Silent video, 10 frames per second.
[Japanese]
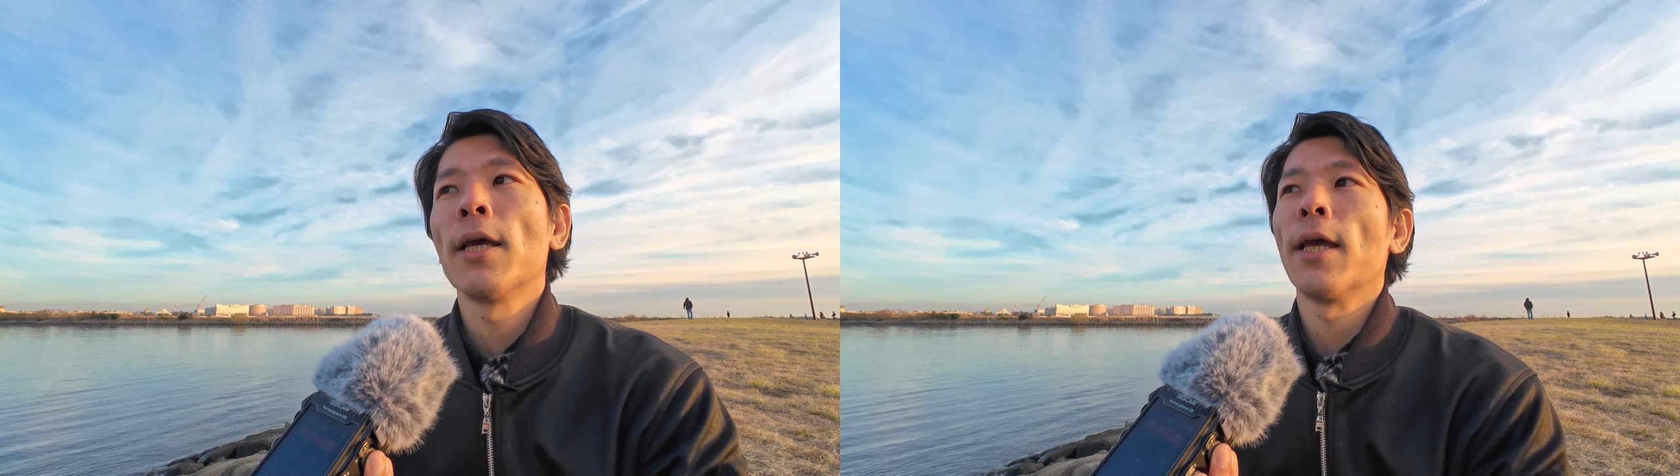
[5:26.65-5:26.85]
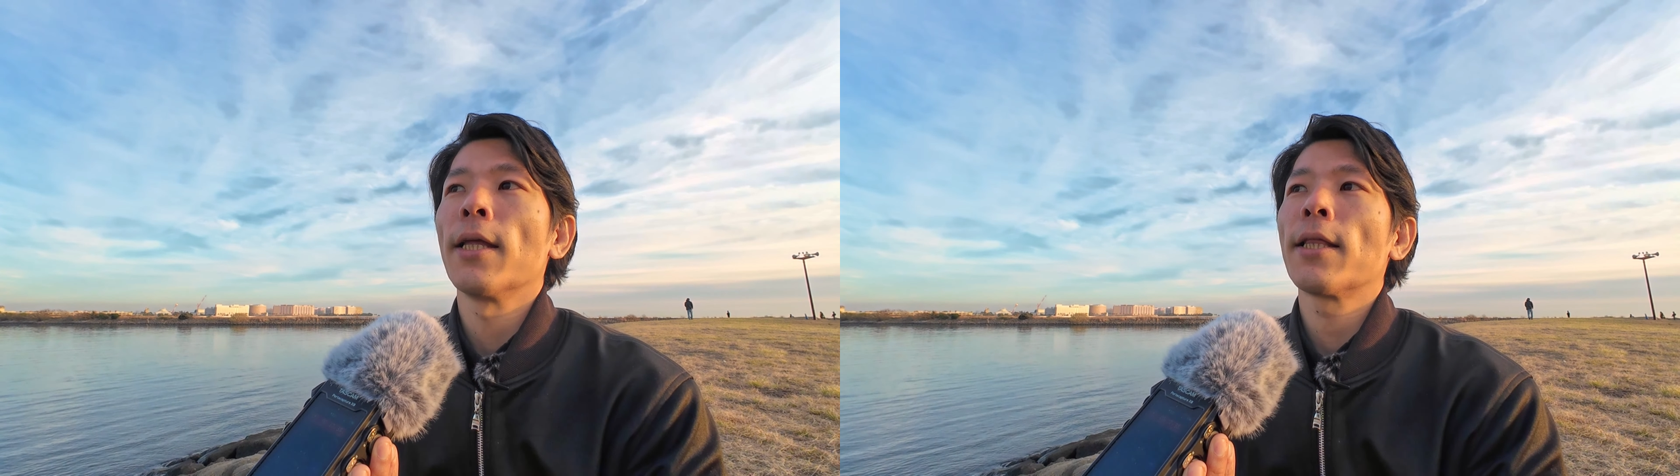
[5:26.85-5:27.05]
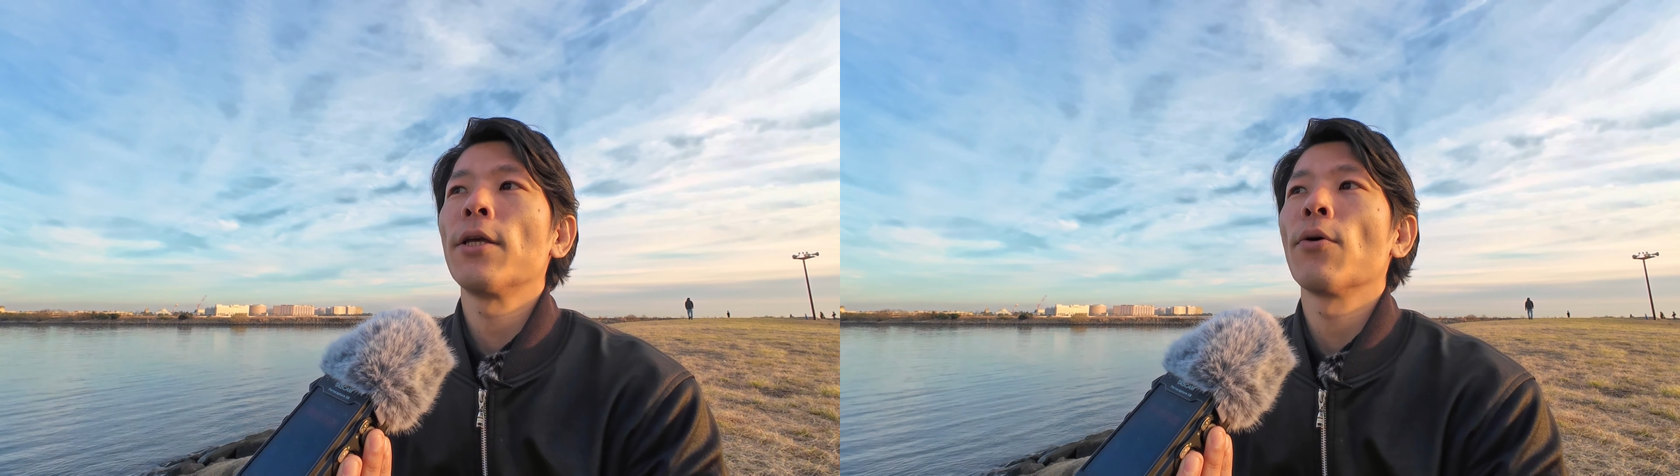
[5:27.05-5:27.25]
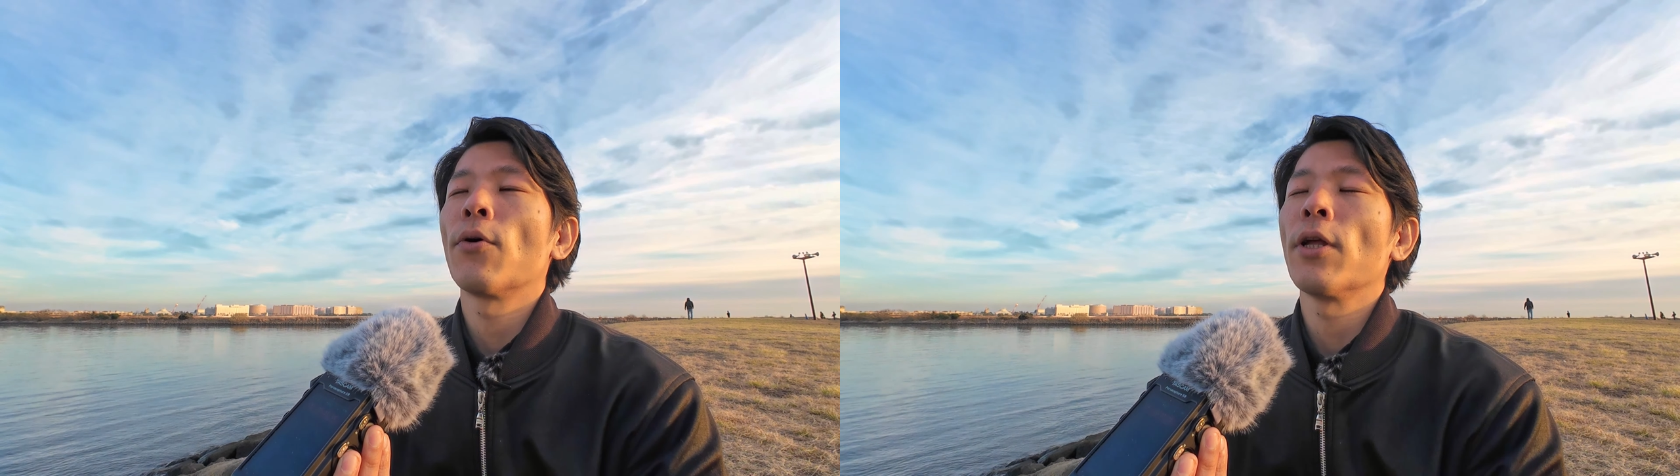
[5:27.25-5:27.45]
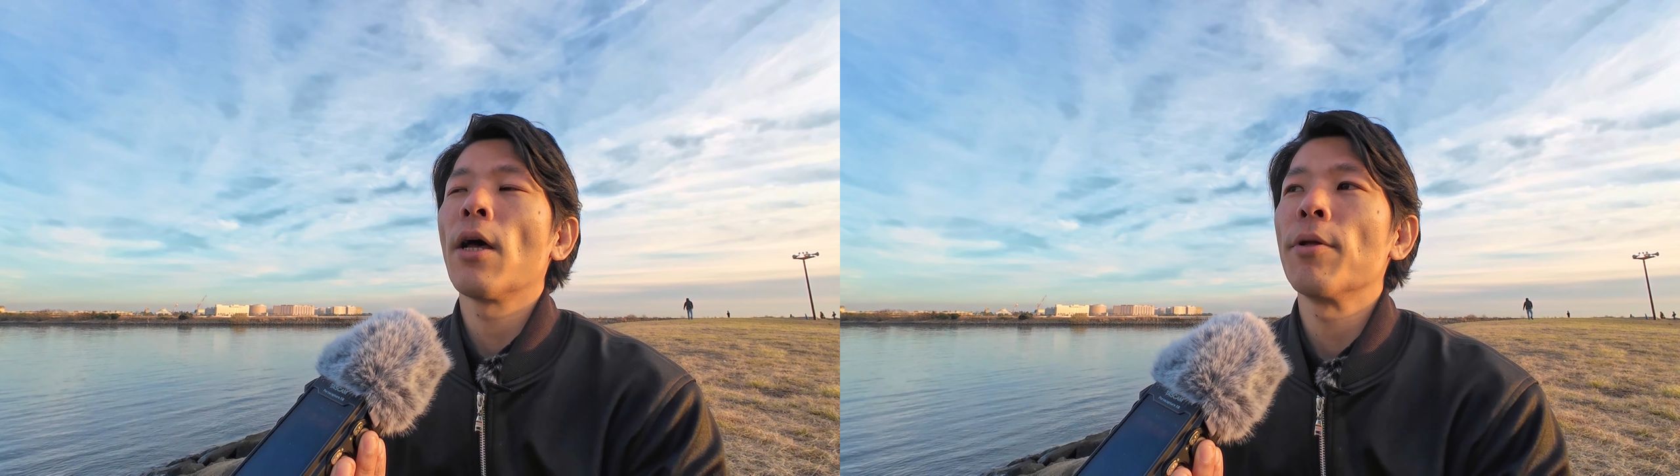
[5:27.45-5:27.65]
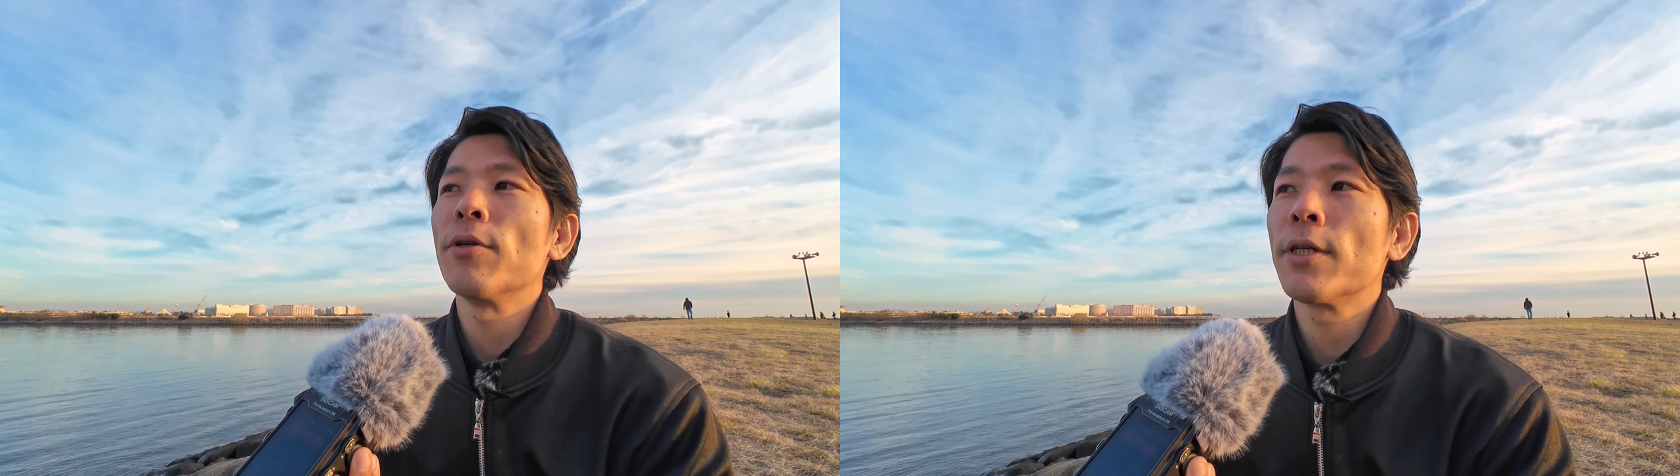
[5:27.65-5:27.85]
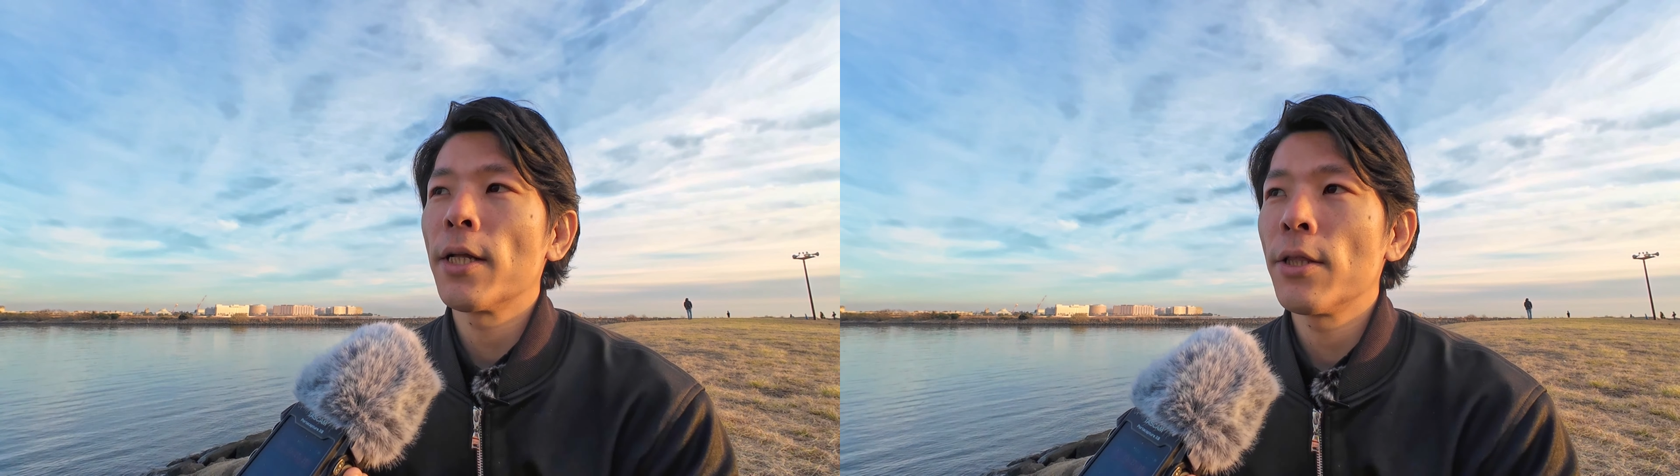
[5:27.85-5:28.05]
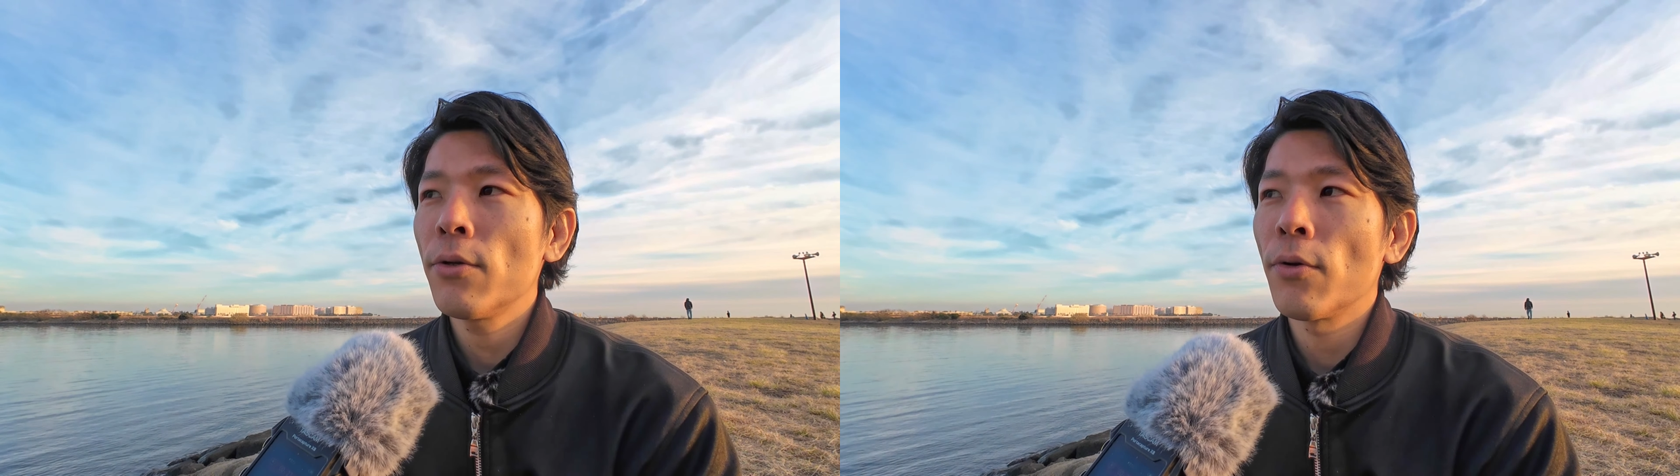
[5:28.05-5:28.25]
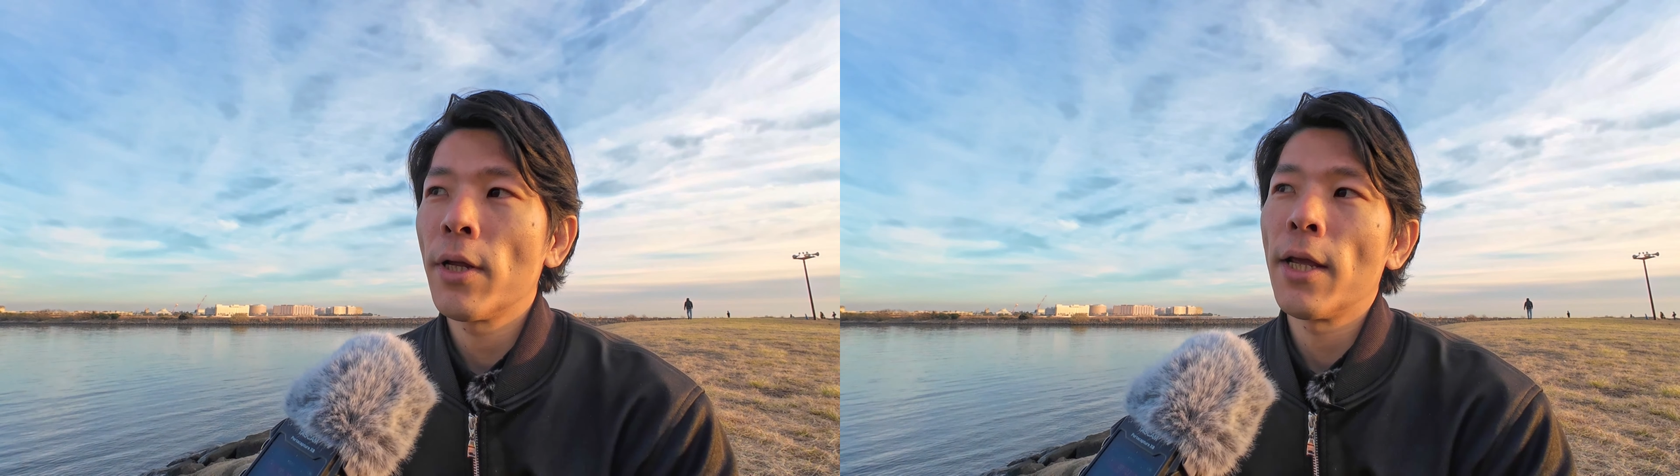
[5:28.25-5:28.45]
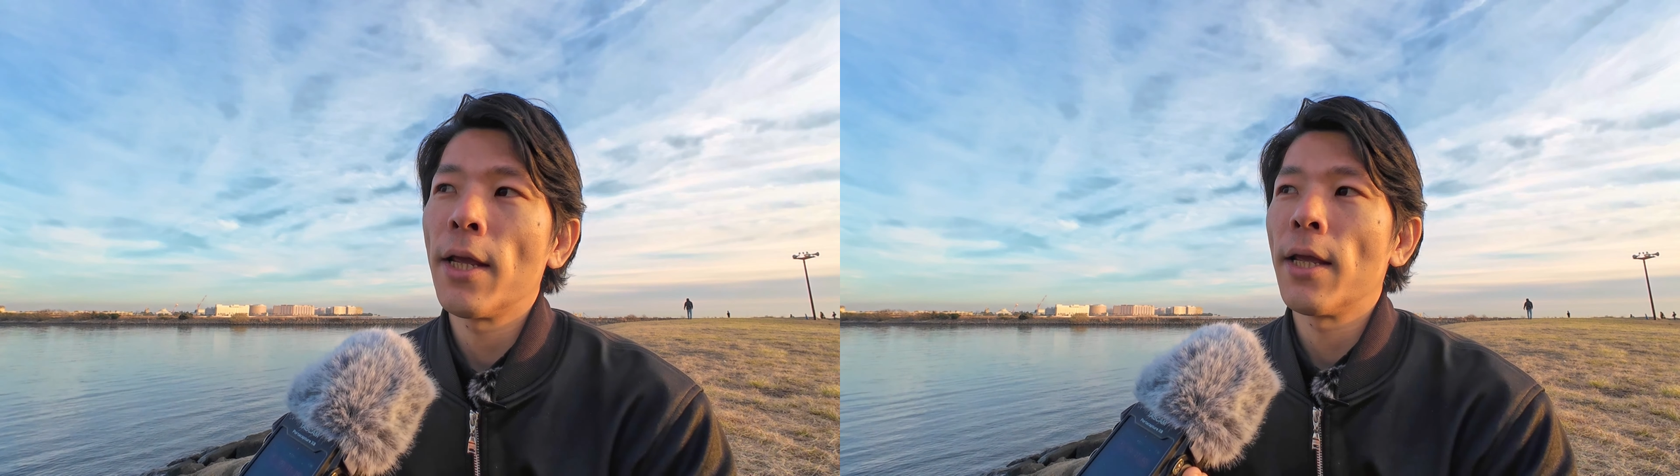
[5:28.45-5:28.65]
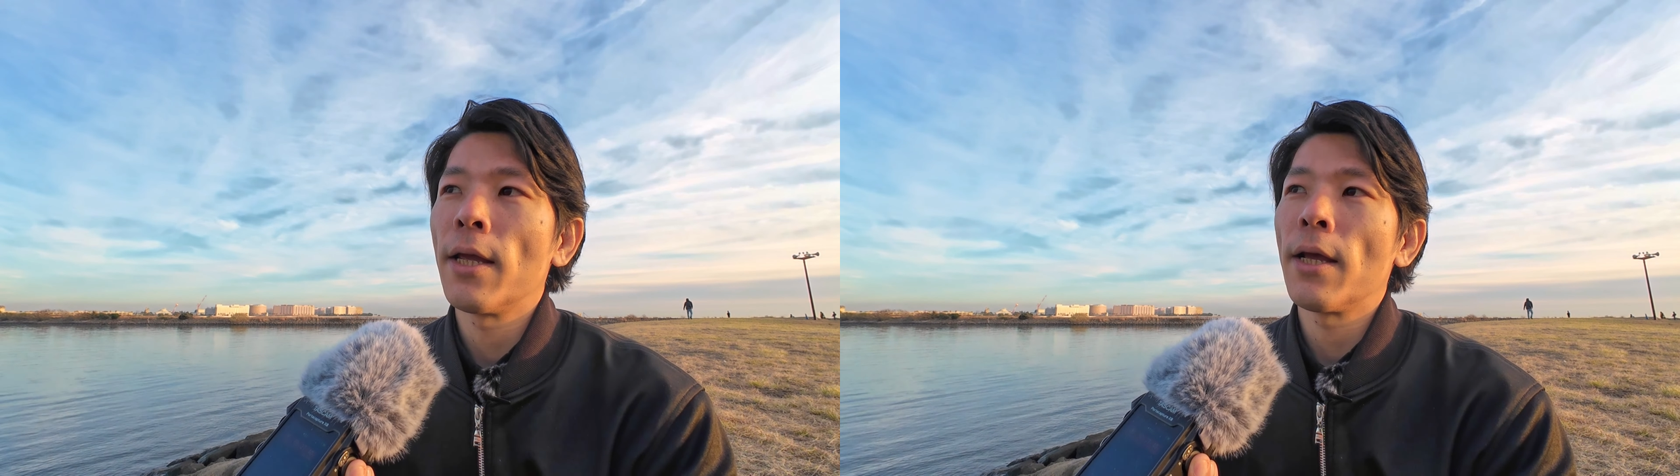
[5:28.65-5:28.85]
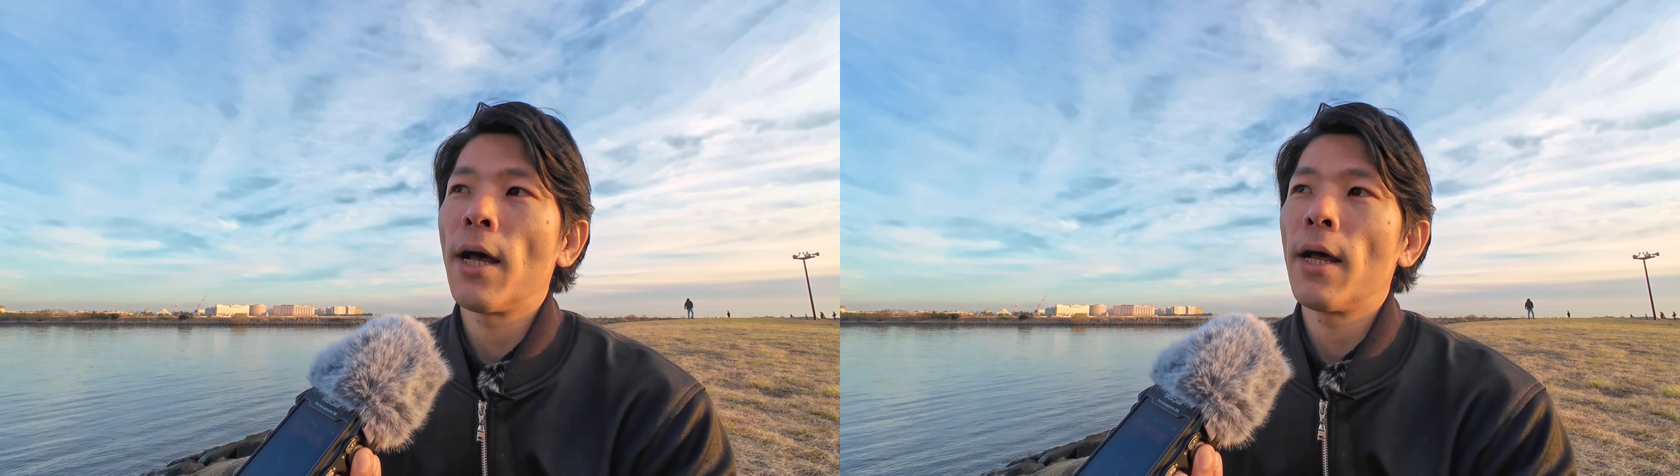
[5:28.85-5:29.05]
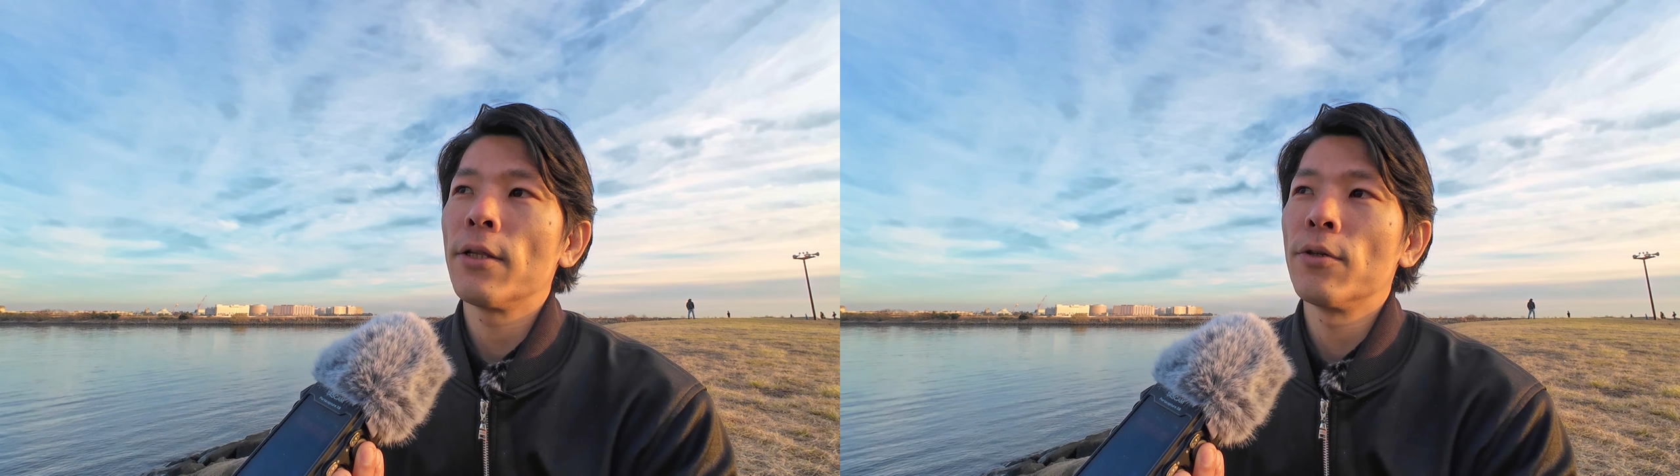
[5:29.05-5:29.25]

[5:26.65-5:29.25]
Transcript: えー、太陽光に浴びる時間っていうのをね、えー、